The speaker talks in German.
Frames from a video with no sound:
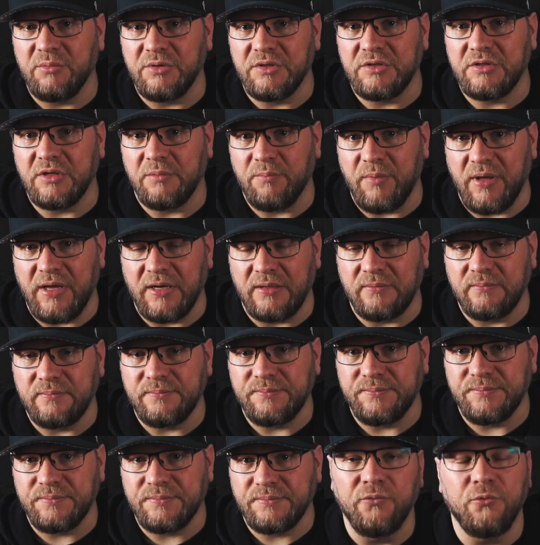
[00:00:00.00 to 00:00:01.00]
bisschen mehr.
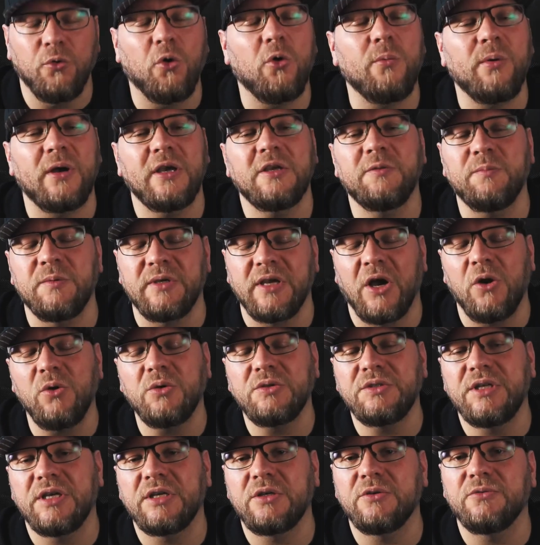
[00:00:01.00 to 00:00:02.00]
Worüber ich mich auch
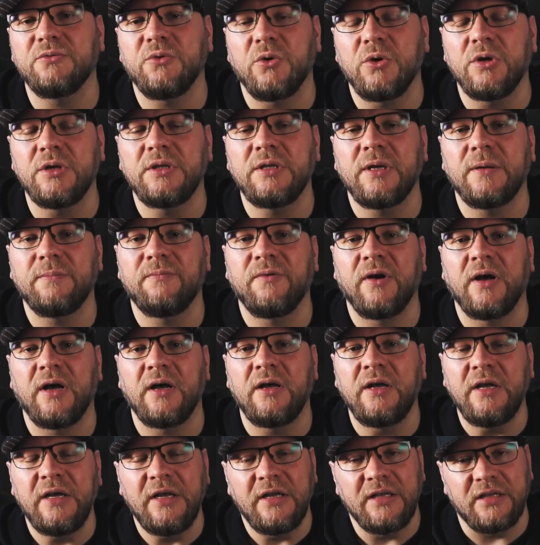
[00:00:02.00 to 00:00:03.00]
sehr gefreut habe,
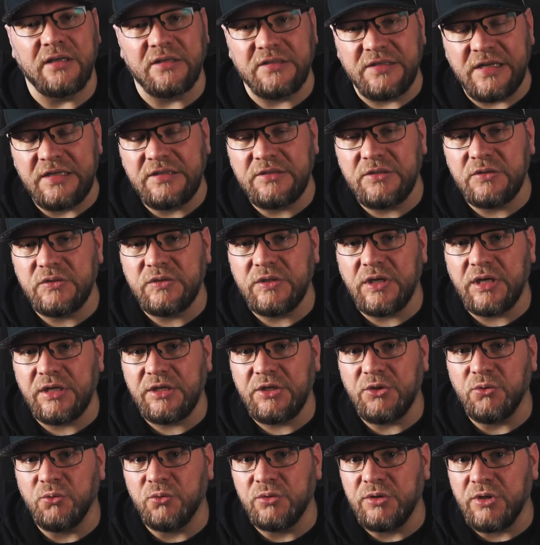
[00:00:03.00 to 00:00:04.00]
war, dass letztes Jahr
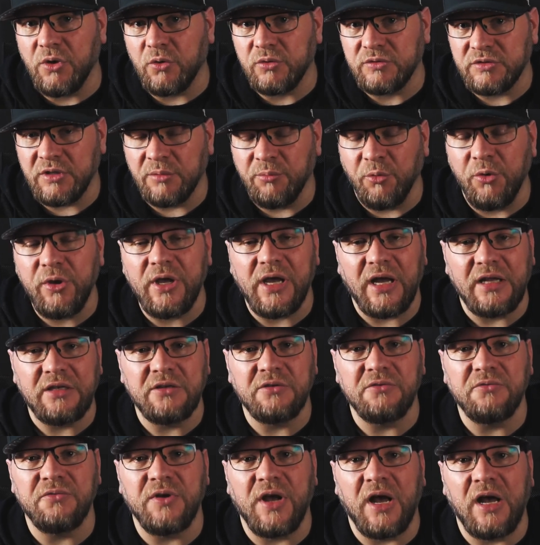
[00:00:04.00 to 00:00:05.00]
die Uni Osnabrück
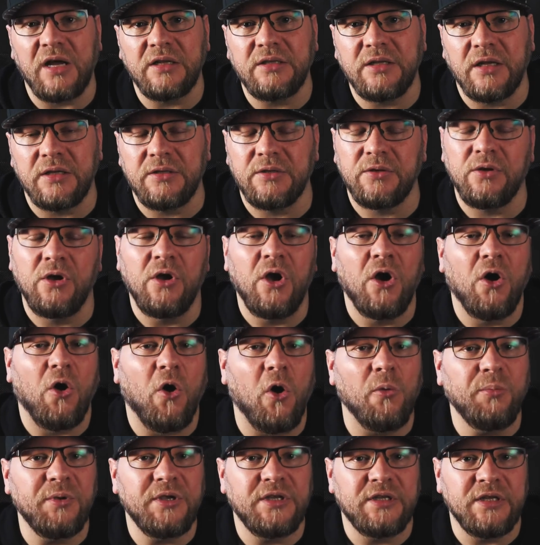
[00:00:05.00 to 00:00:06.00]
angefragt hatte,
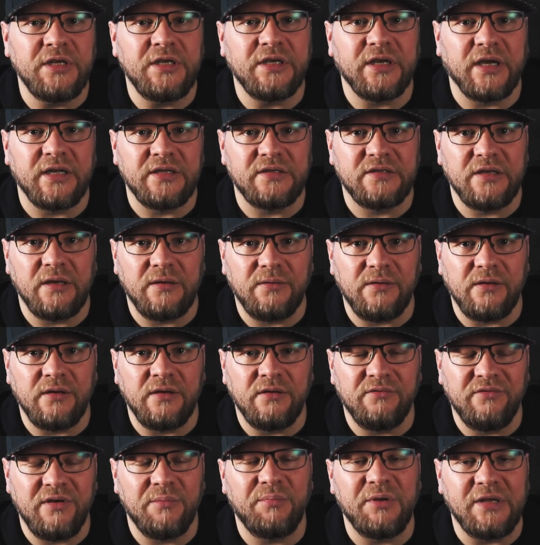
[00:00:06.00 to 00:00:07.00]
ob ich nicht ein
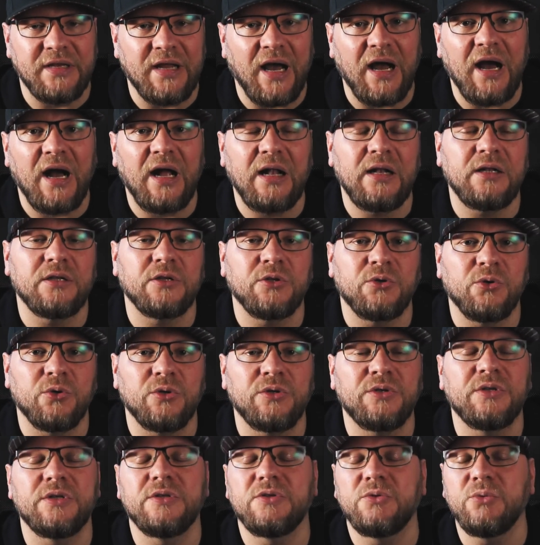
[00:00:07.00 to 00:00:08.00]
äh, Webinar halten
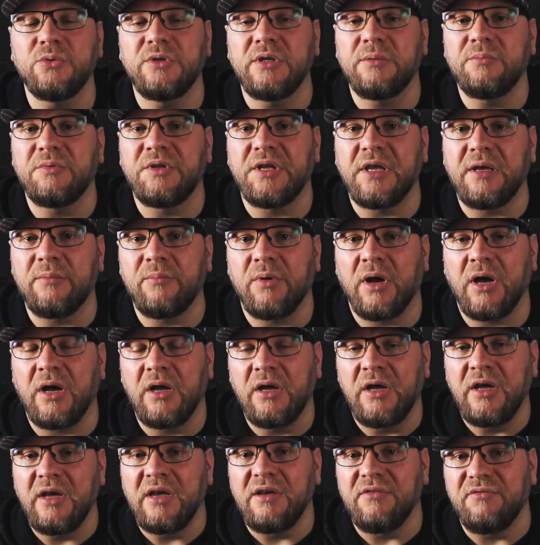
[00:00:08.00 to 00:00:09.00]
könnte zu dem Thema,
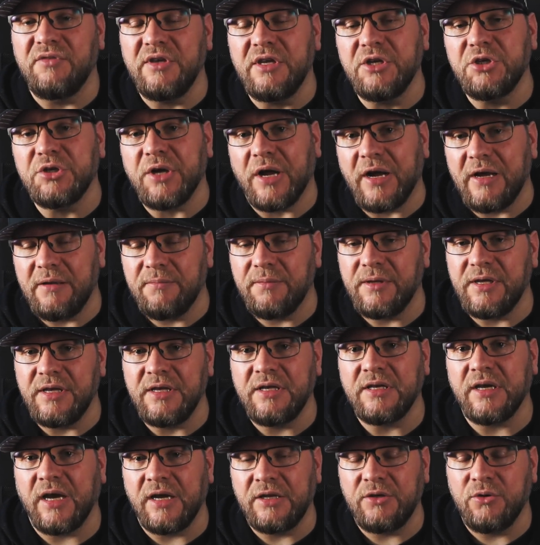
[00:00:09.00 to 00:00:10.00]
wie schreibe
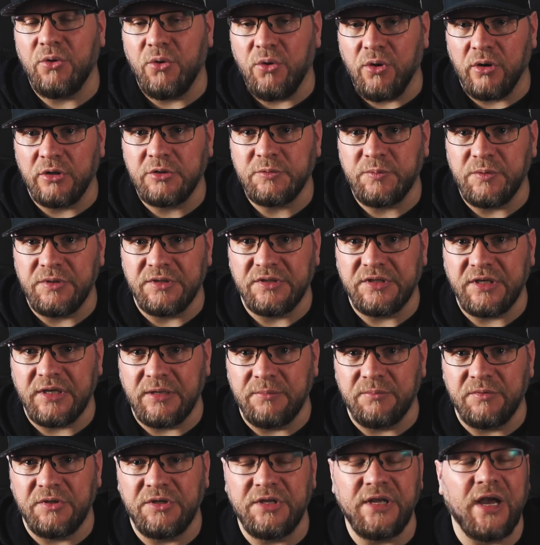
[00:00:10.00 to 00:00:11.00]
ich ein
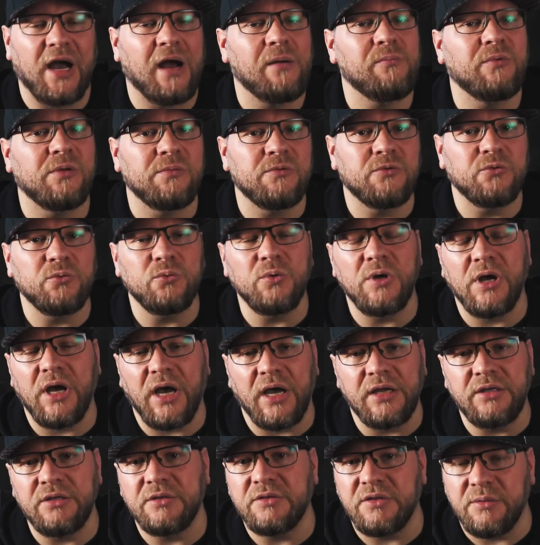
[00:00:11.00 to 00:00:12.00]
Hörspielskript. Die haben im Zuge
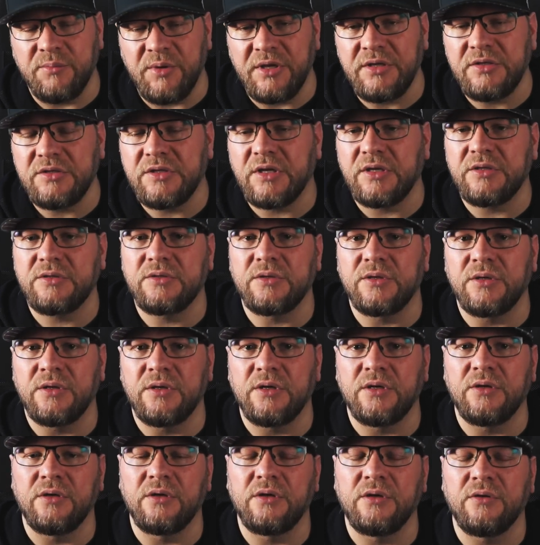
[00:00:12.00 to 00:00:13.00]
eines Semesters,
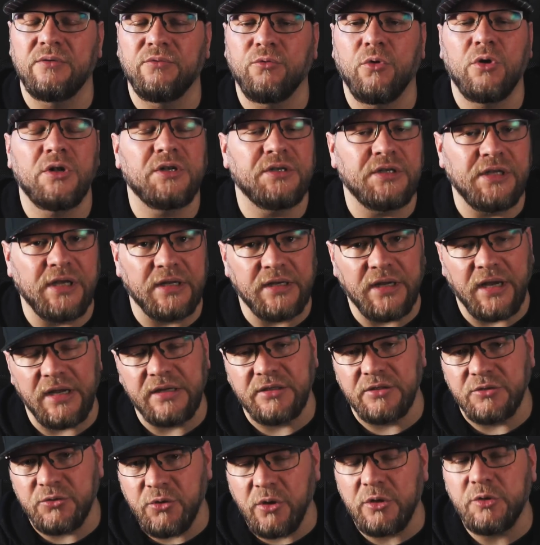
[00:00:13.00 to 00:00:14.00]
äh, äh, wollten die ein
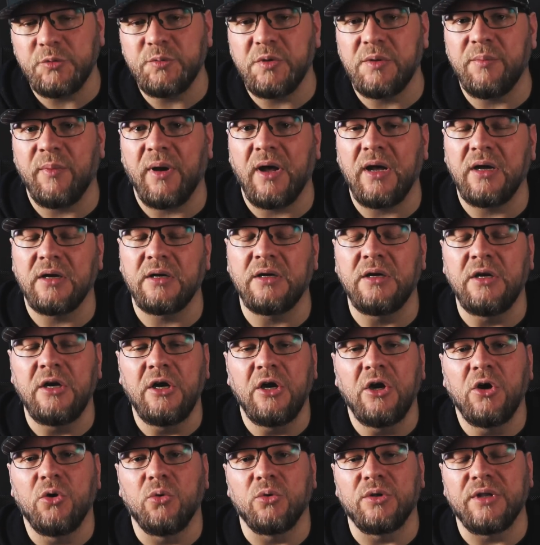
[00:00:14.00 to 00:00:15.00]
eigenes Hörspiel machen
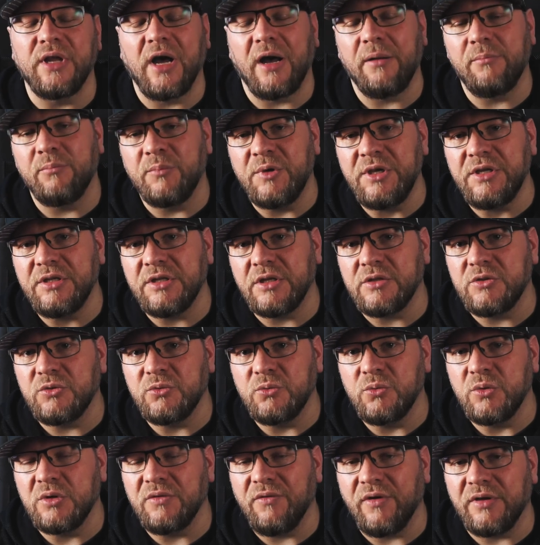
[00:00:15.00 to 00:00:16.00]
und haben mich
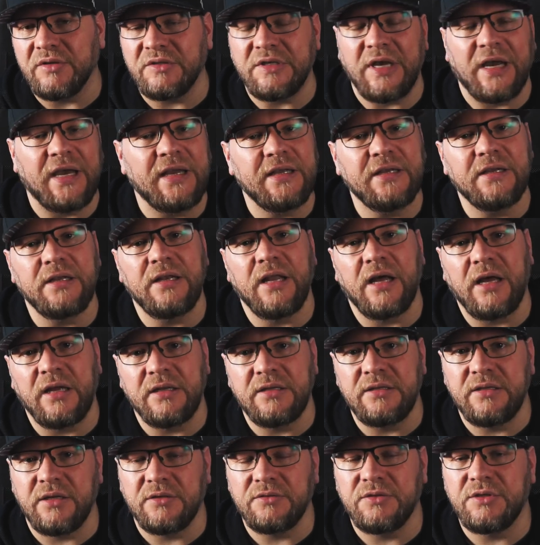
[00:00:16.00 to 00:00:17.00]
dazu quasi
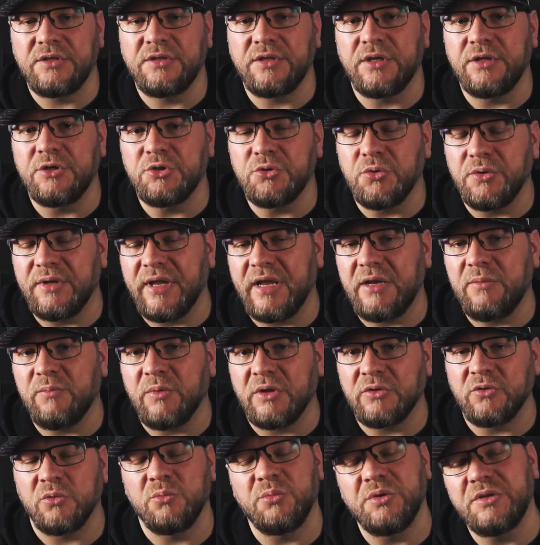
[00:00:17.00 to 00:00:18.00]
eingeladen, dass ich den Studenten
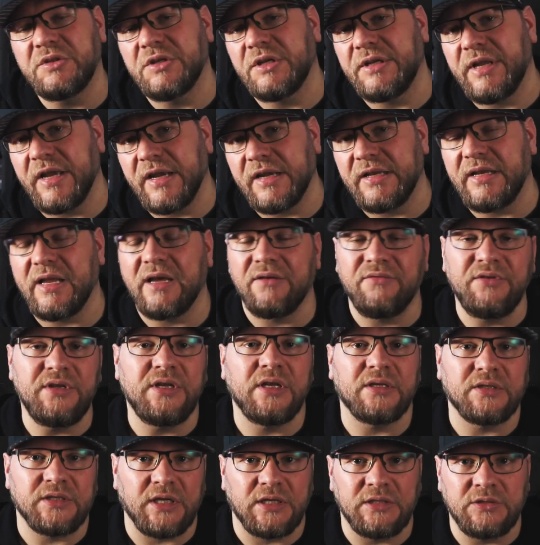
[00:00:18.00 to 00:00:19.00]
mal so ein bisschen erkläre, wie
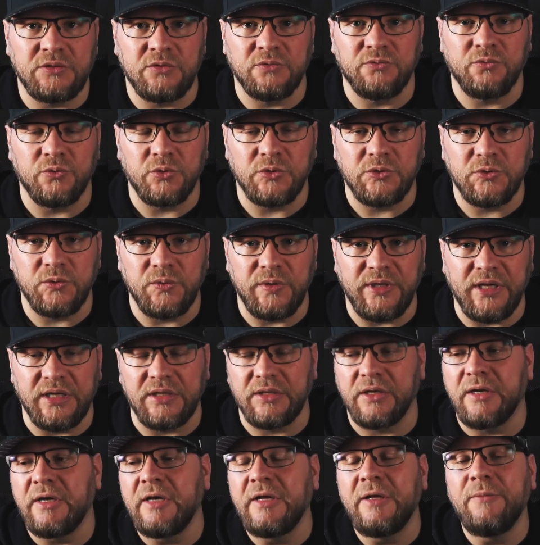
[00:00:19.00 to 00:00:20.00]
das Ganze
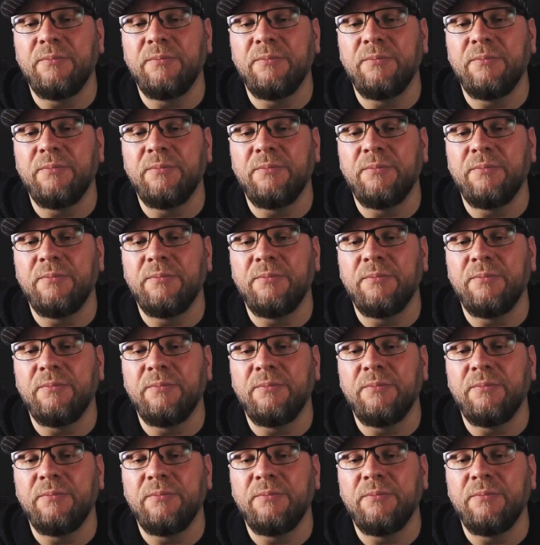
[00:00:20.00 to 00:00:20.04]
funktioniert.